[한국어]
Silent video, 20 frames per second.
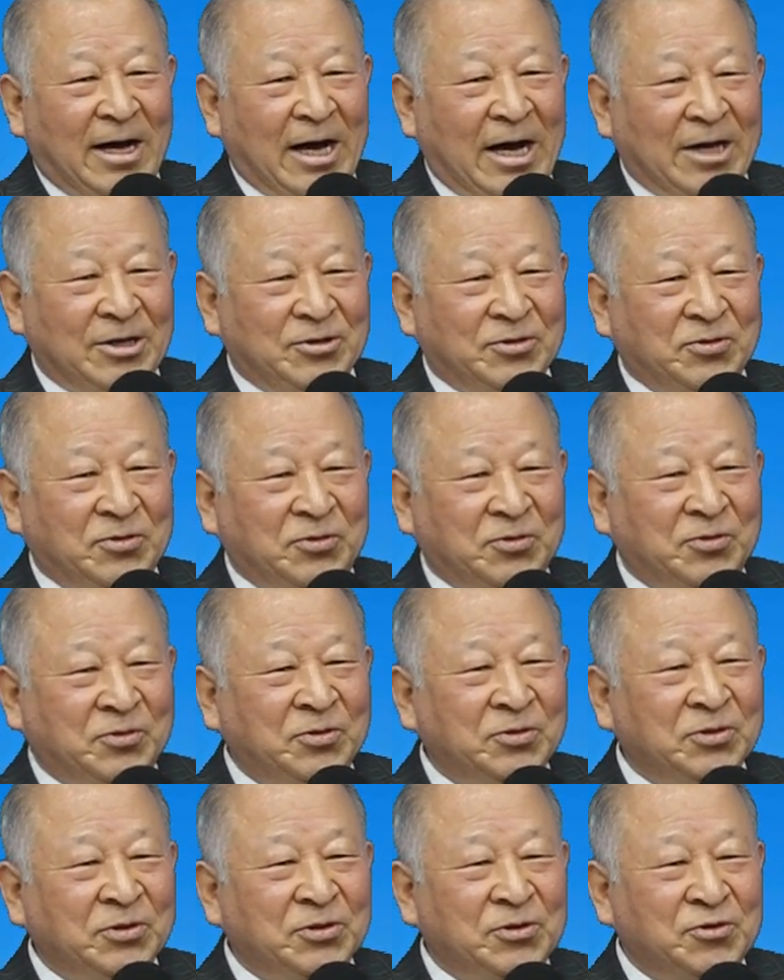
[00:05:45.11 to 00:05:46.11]
아주
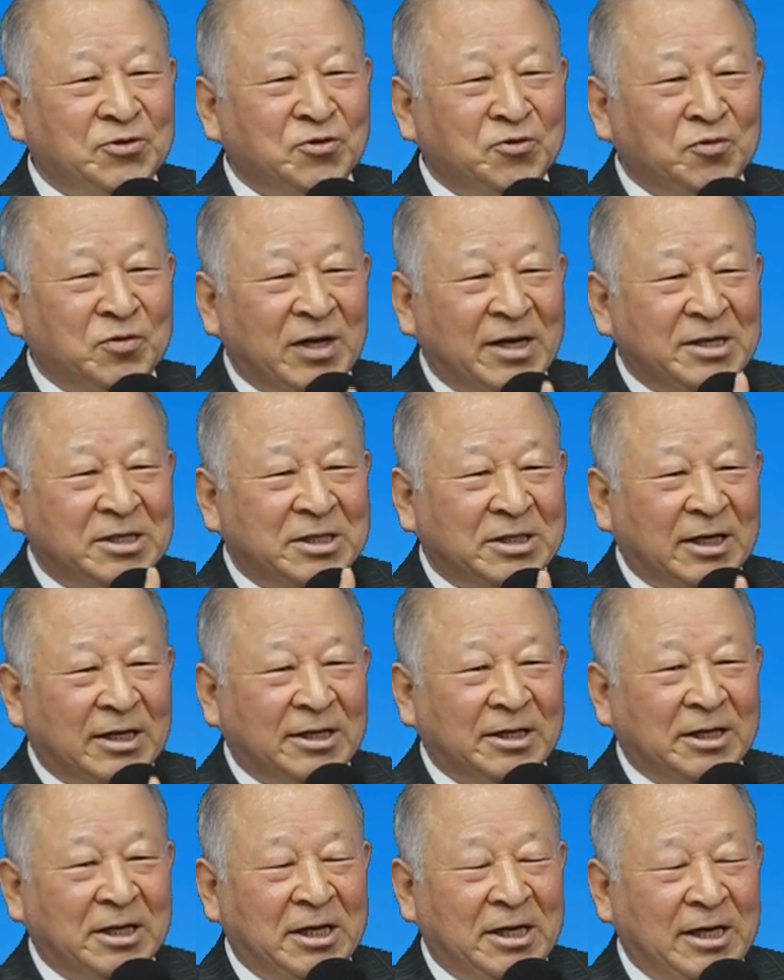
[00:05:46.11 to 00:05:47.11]
그 중요한
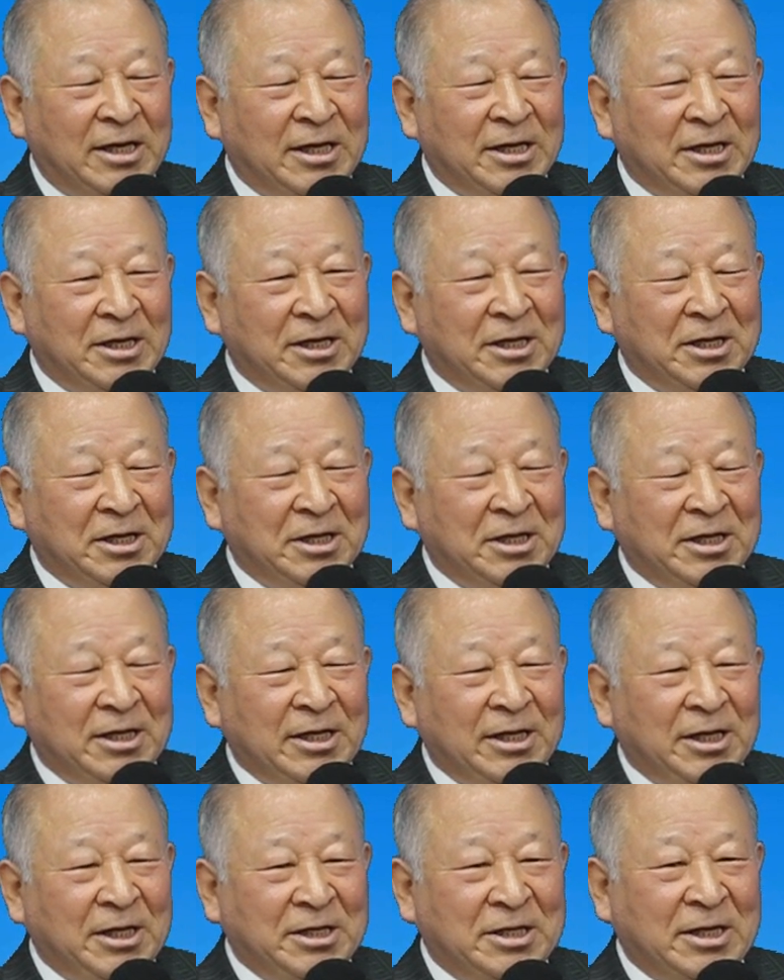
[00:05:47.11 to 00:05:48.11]
시간들이
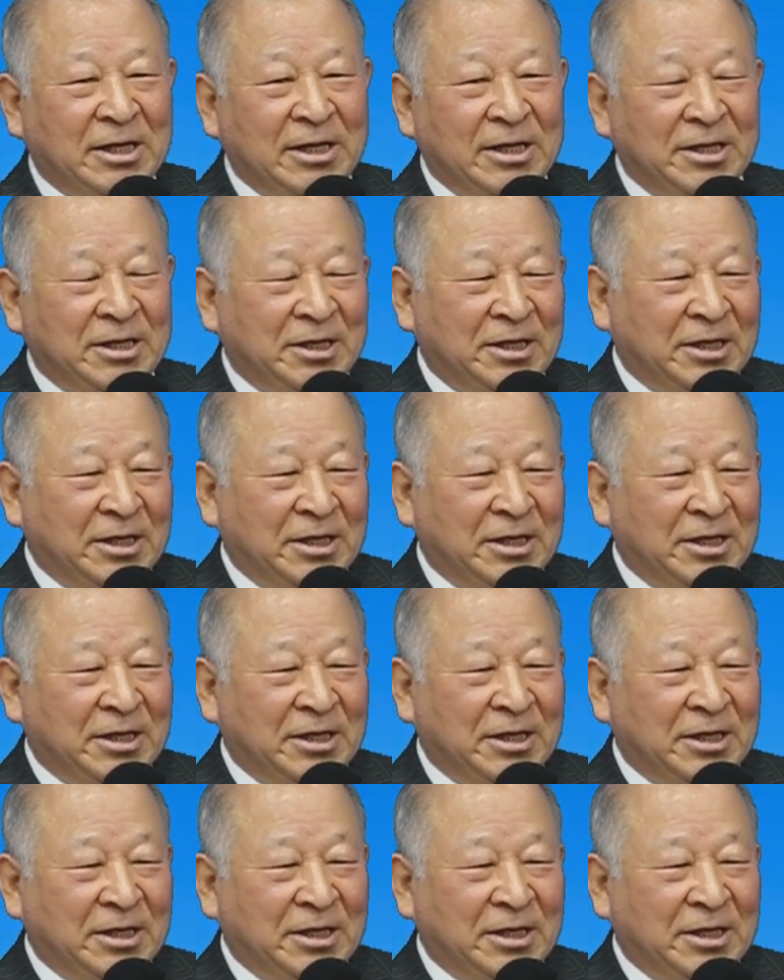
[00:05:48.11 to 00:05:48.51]
이제